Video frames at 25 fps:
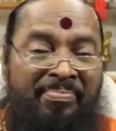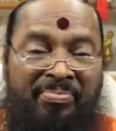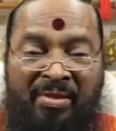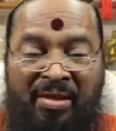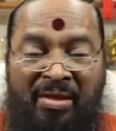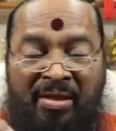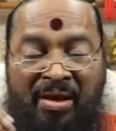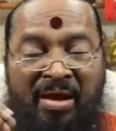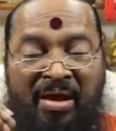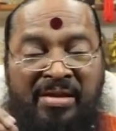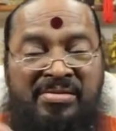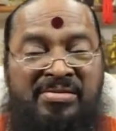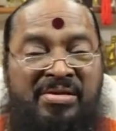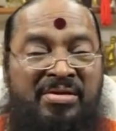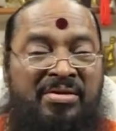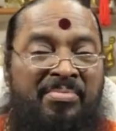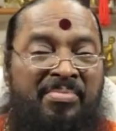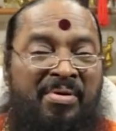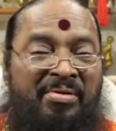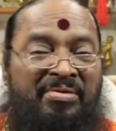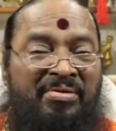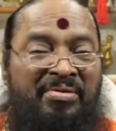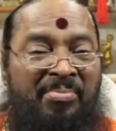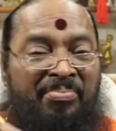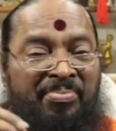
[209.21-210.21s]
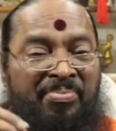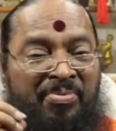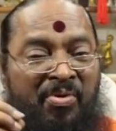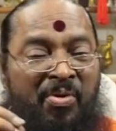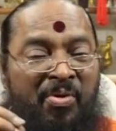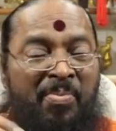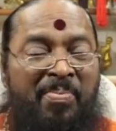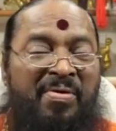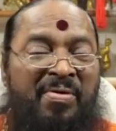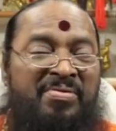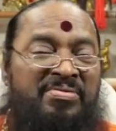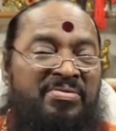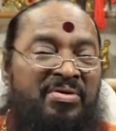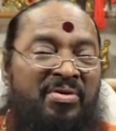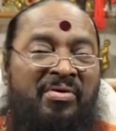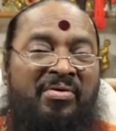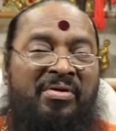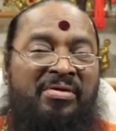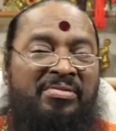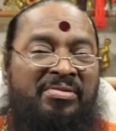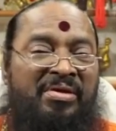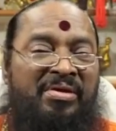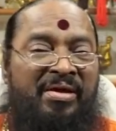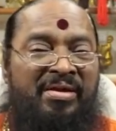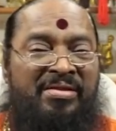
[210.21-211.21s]
తయారు చేయటం మాత్రం ప్యూర్
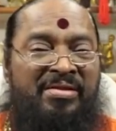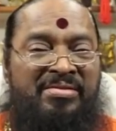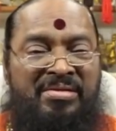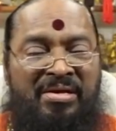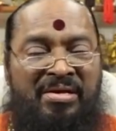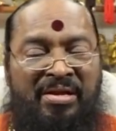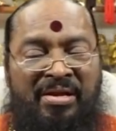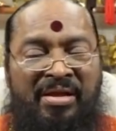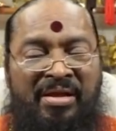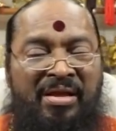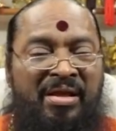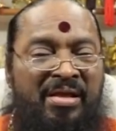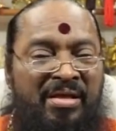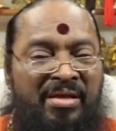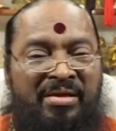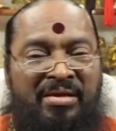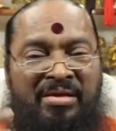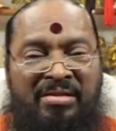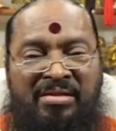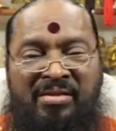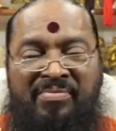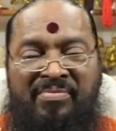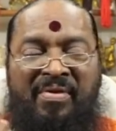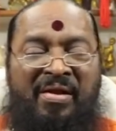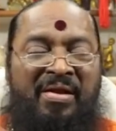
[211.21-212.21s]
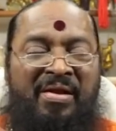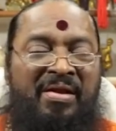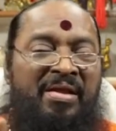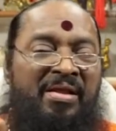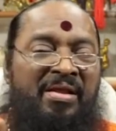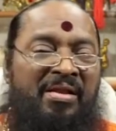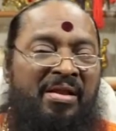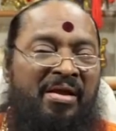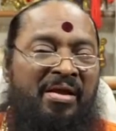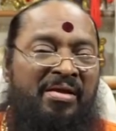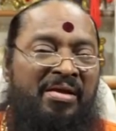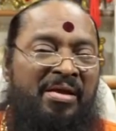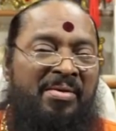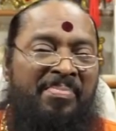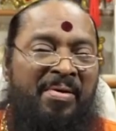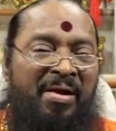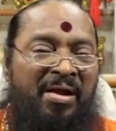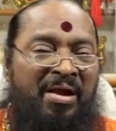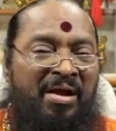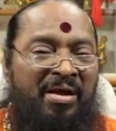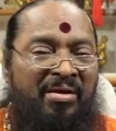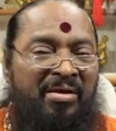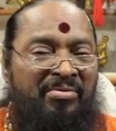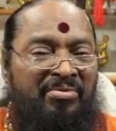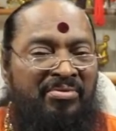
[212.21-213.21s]
పంచలోహాన్ని తయారు చేయాలి ఇది వెండి రాగి
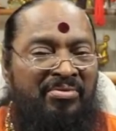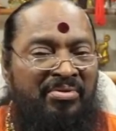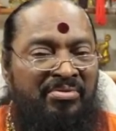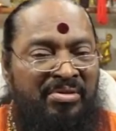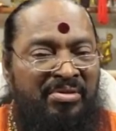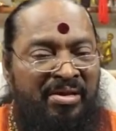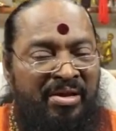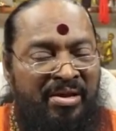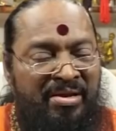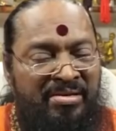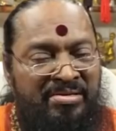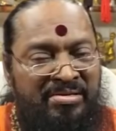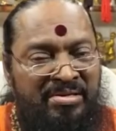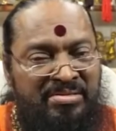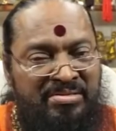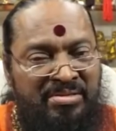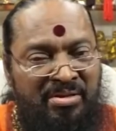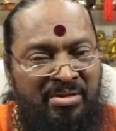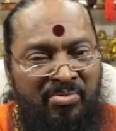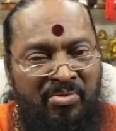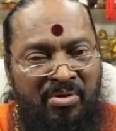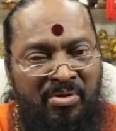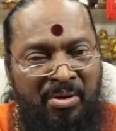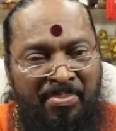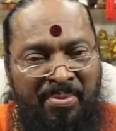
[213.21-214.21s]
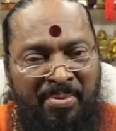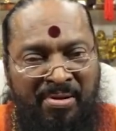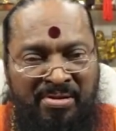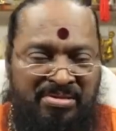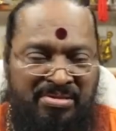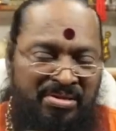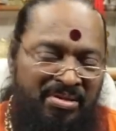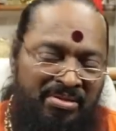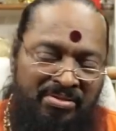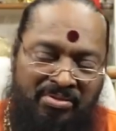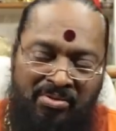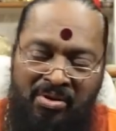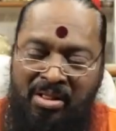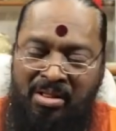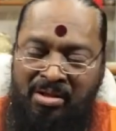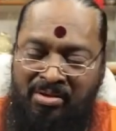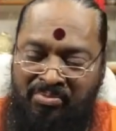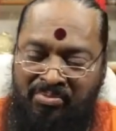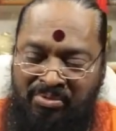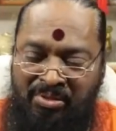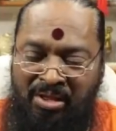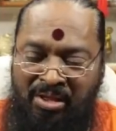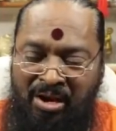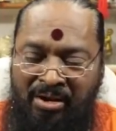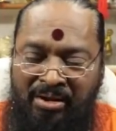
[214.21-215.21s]
బంగారంతో తయారు చేస్తే కూడా పనిచేయదు
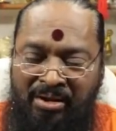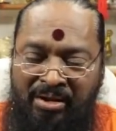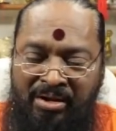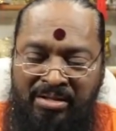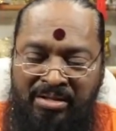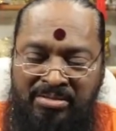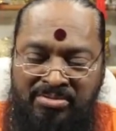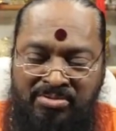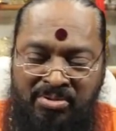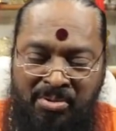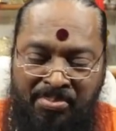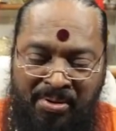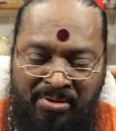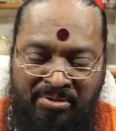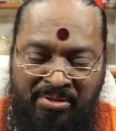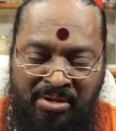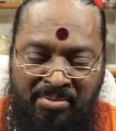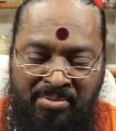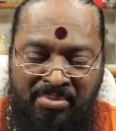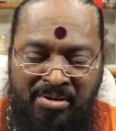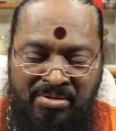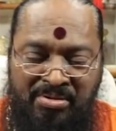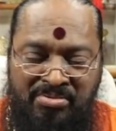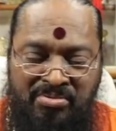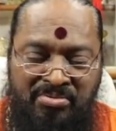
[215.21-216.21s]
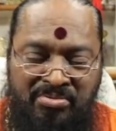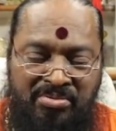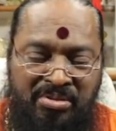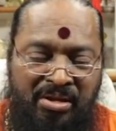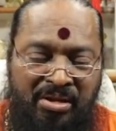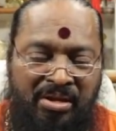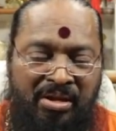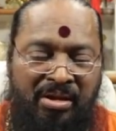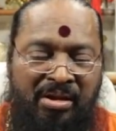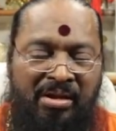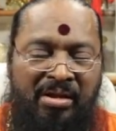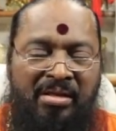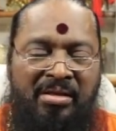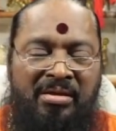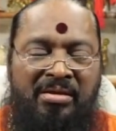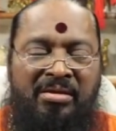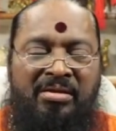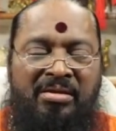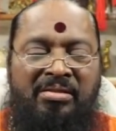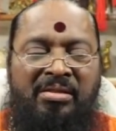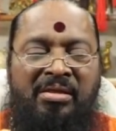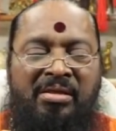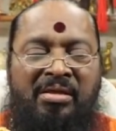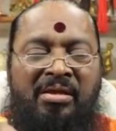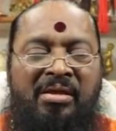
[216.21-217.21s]
ఉదాహరణగా నేను చూపెడతాను మీరు చూద్దరిగిని
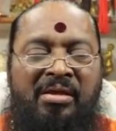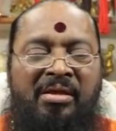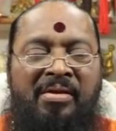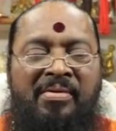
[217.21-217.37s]
ఇది